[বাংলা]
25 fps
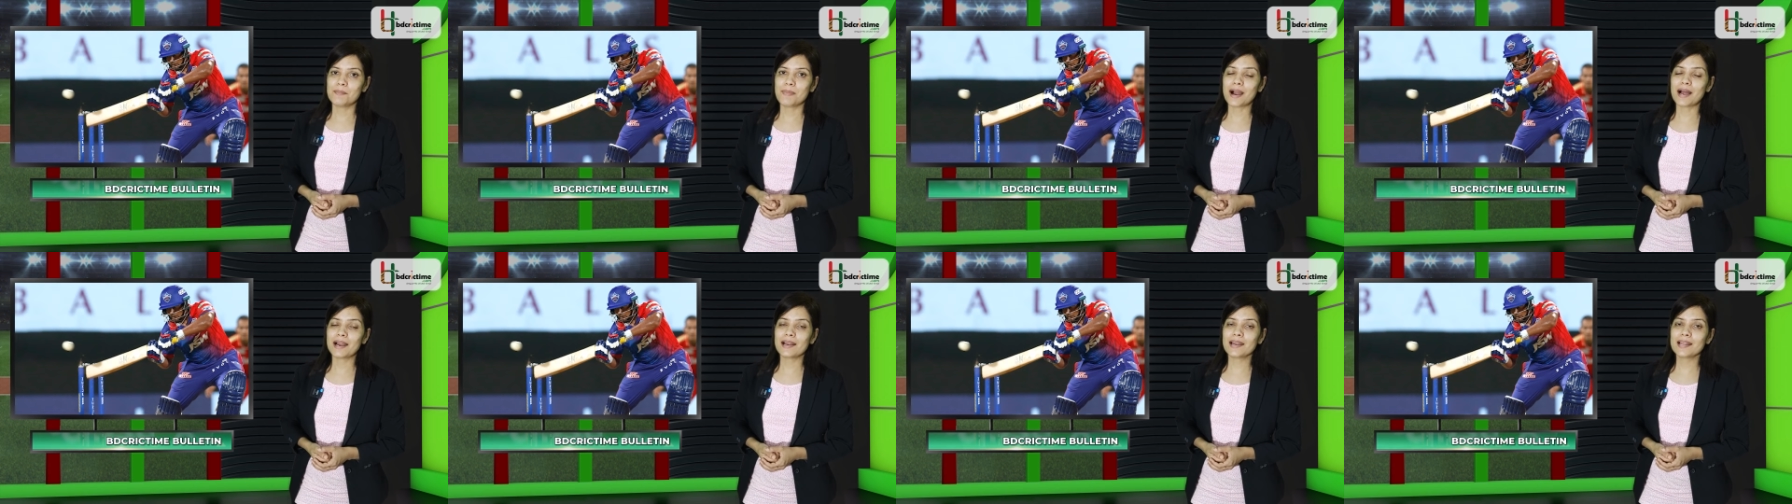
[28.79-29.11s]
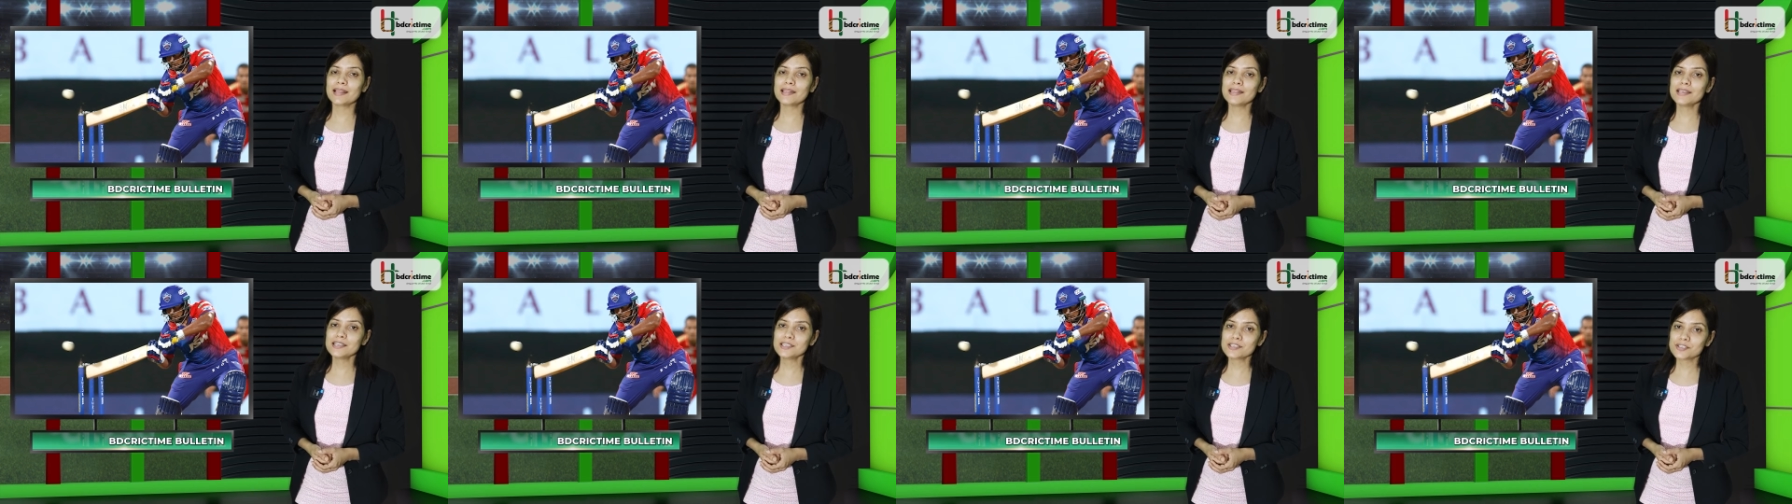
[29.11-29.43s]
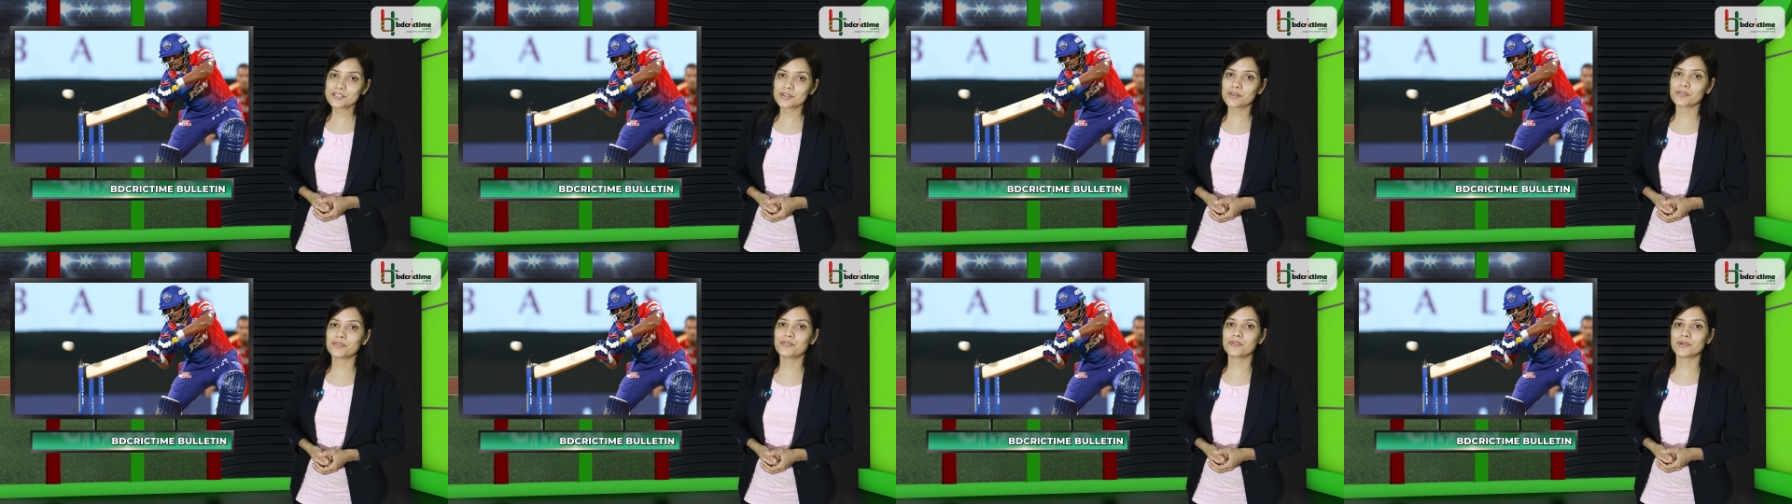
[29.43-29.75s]
বাংলাদেশ
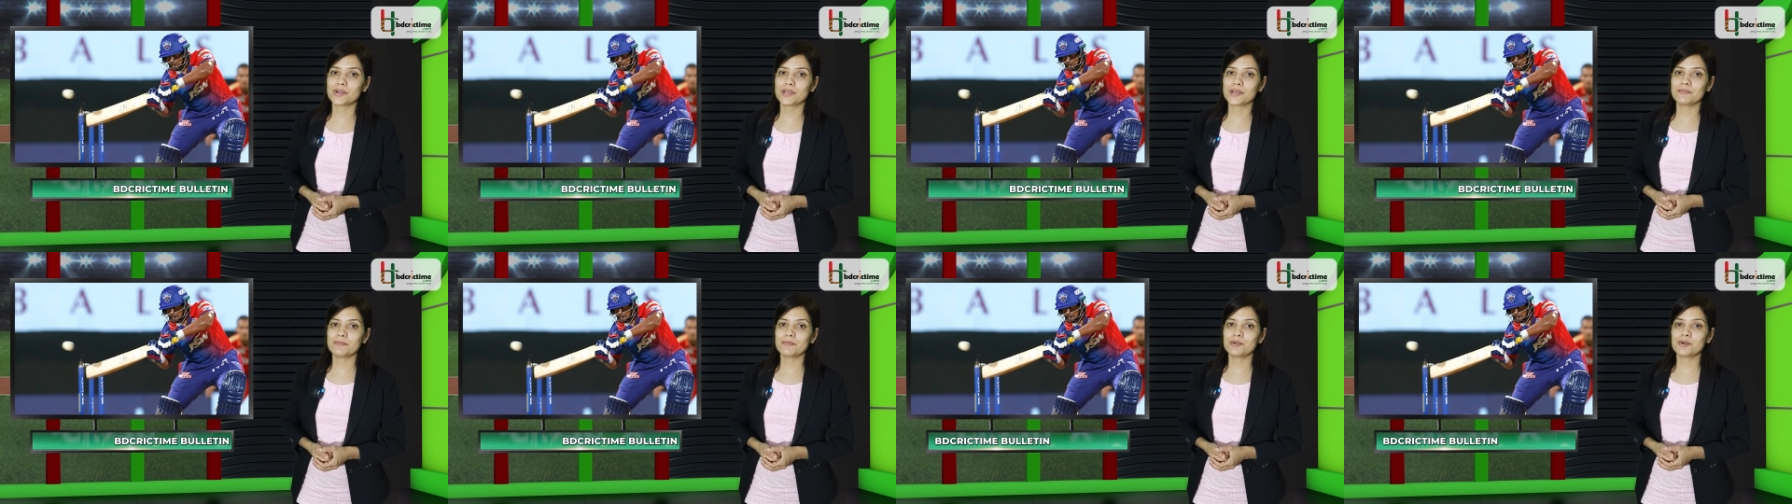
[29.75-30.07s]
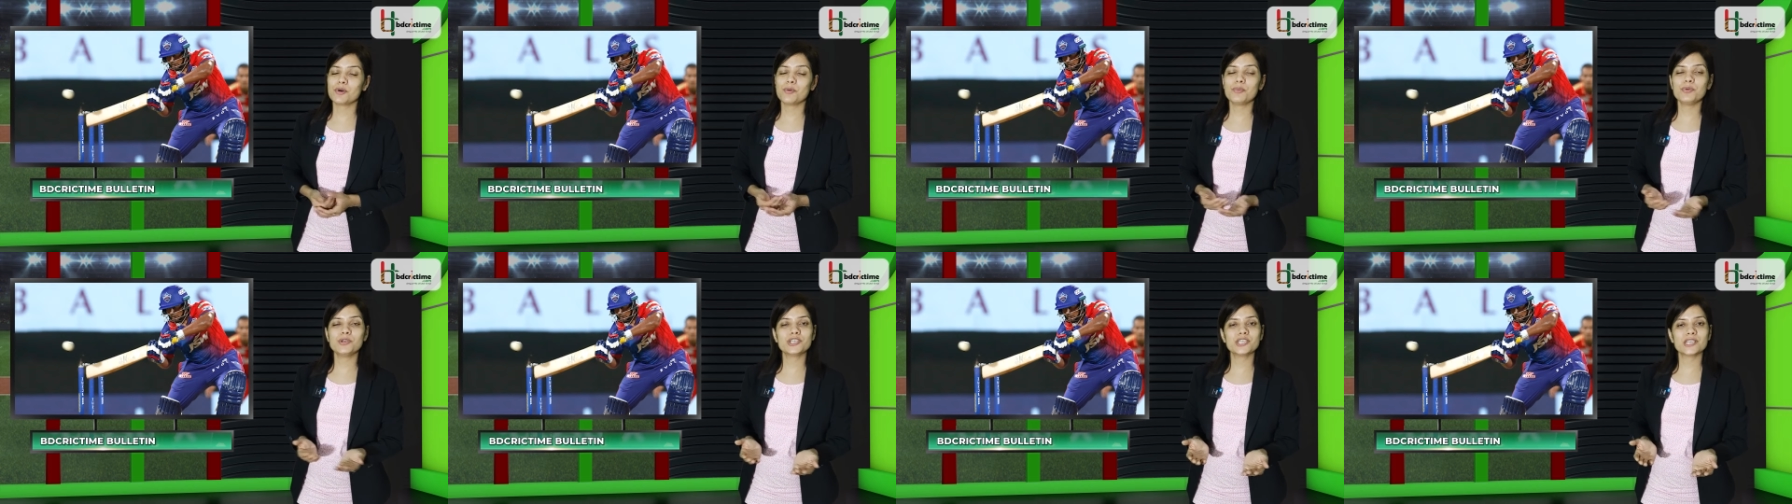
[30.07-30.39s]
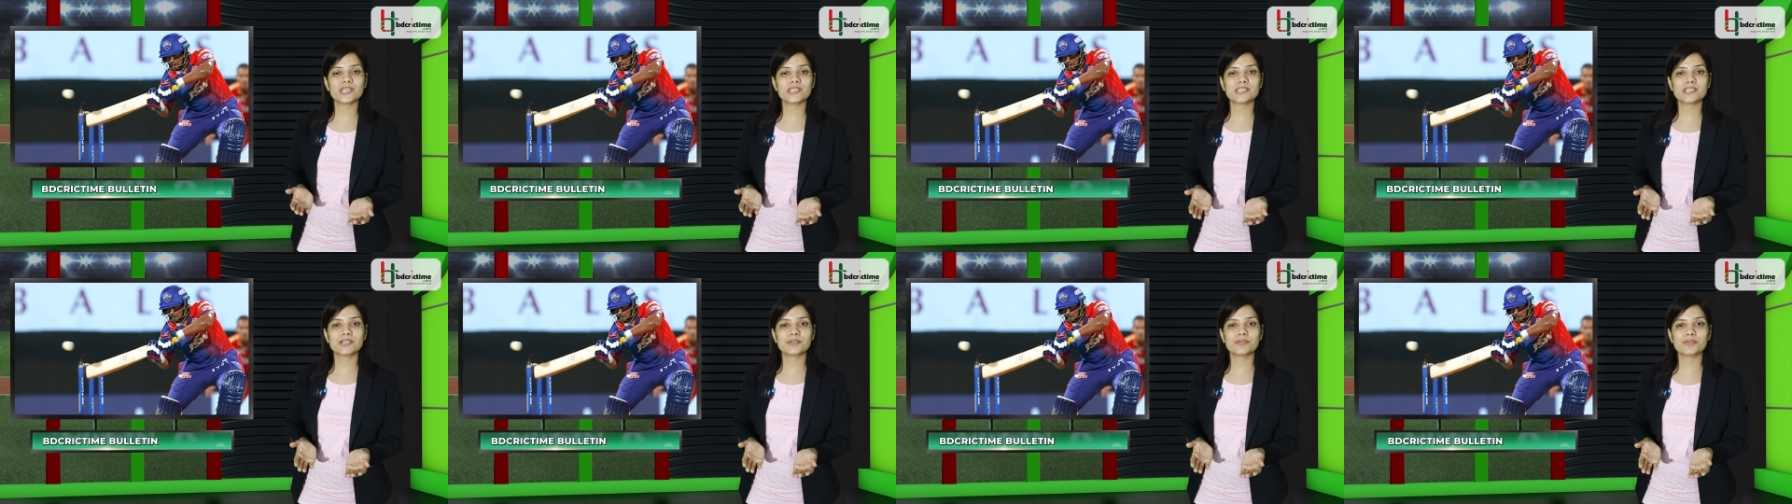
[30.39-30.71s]
সফরে
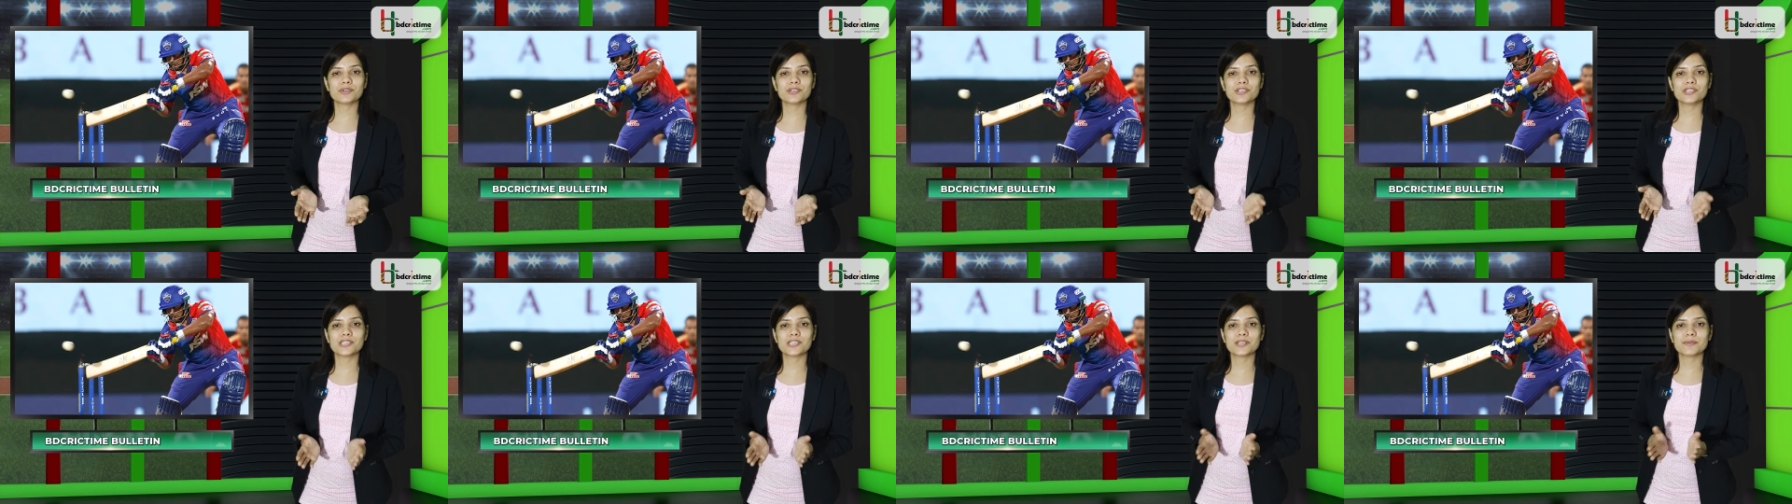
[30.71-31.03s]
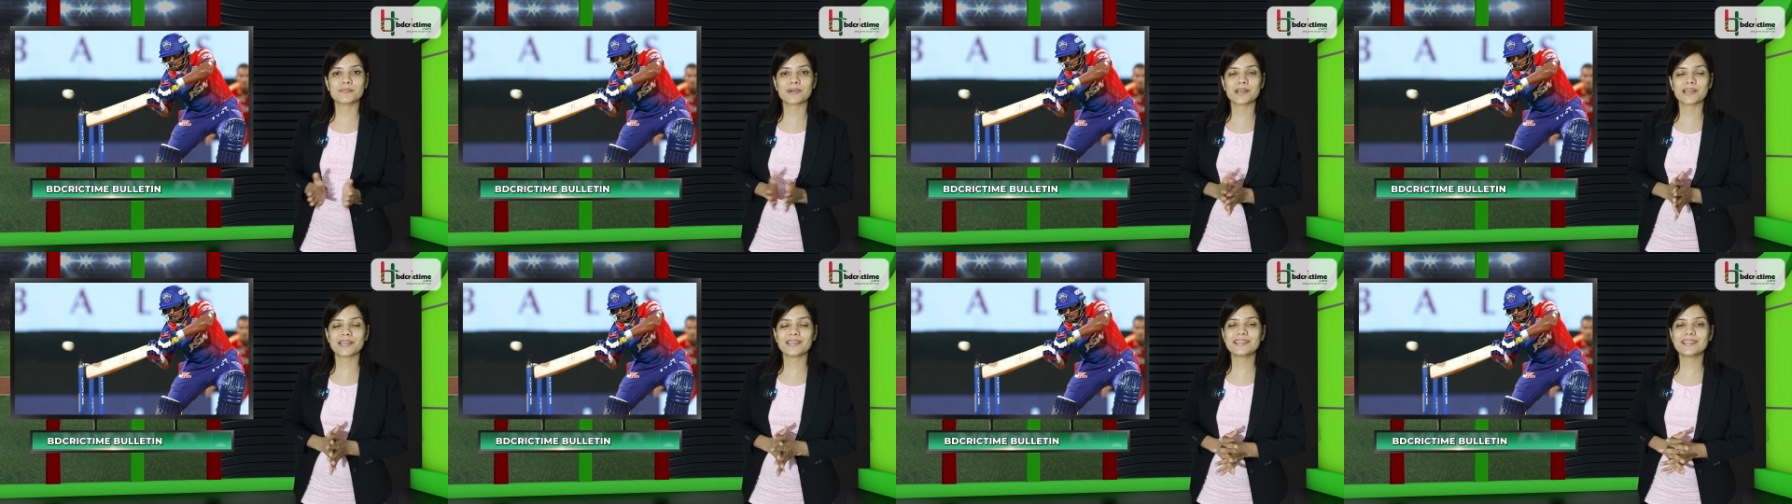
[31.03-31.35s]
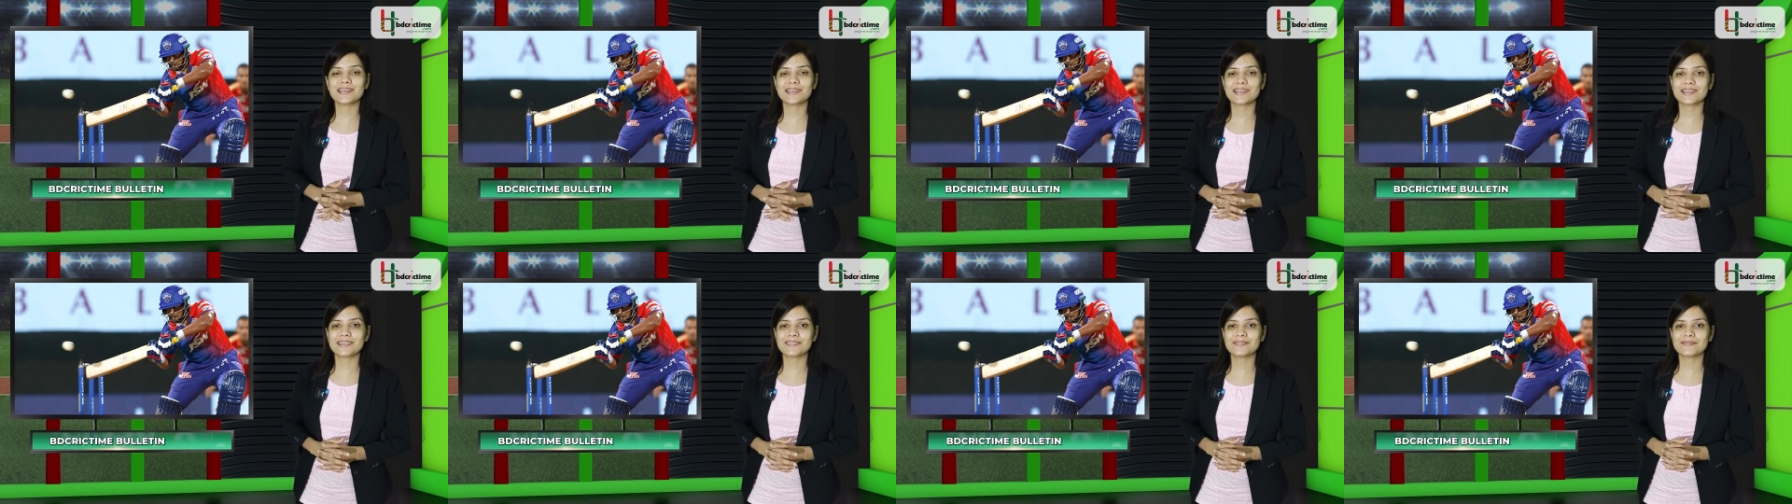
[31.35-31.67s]
অভিষেকটা হয়ে যেতে পারে
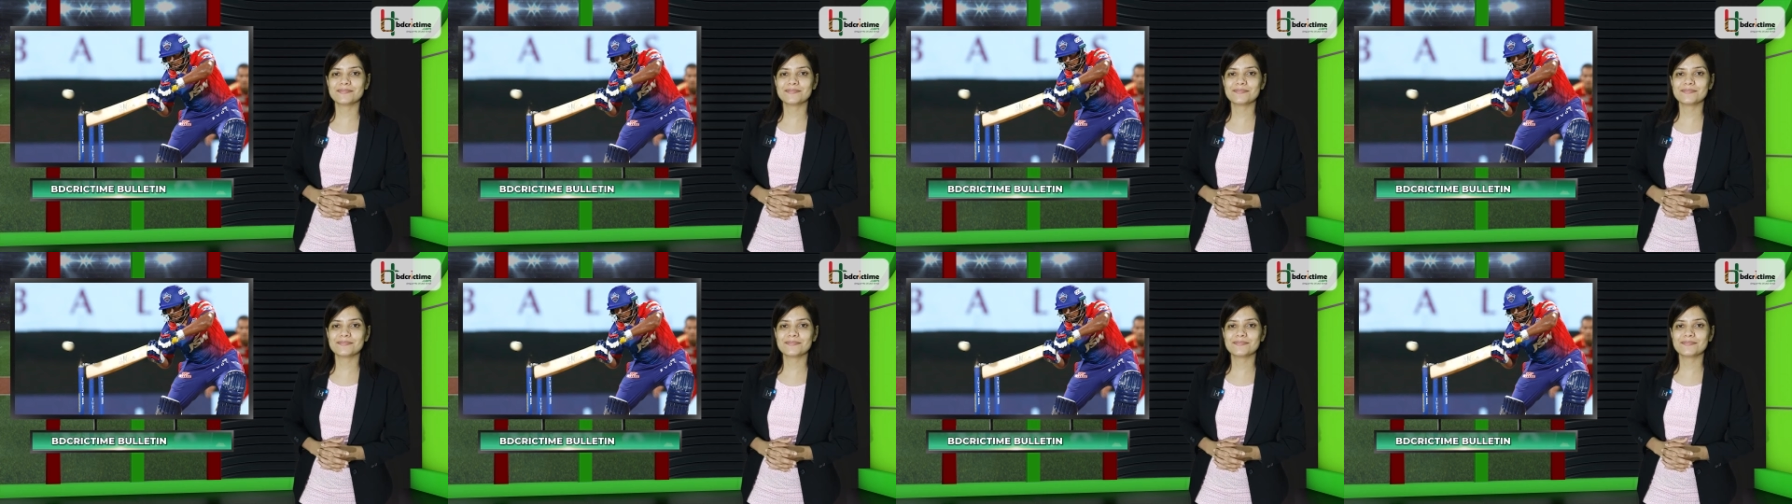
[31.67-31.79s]
তার